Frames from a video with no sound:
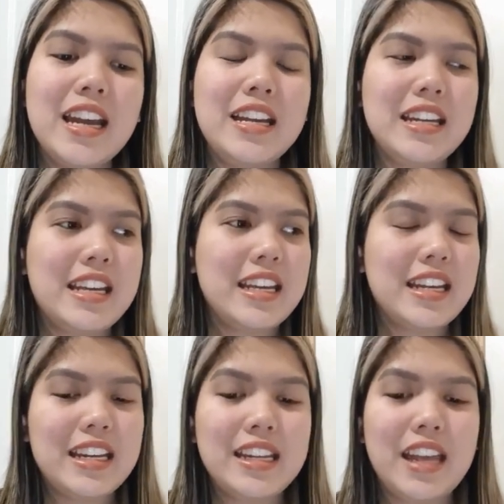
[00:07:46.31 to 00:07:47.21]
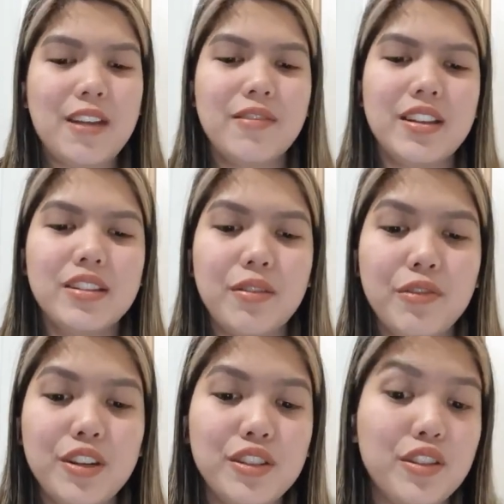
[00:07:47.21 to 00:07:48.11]
ni, ni David sa
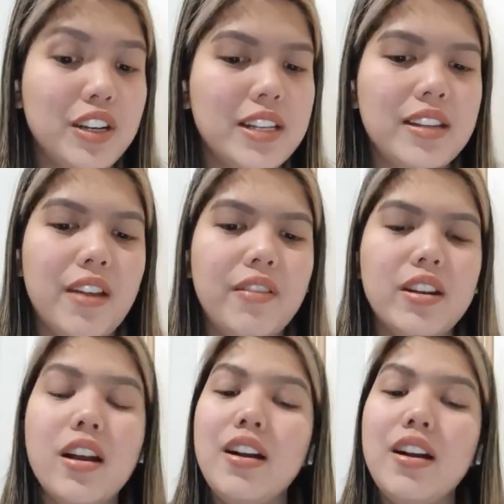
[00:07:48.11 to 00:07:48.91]
verse 37,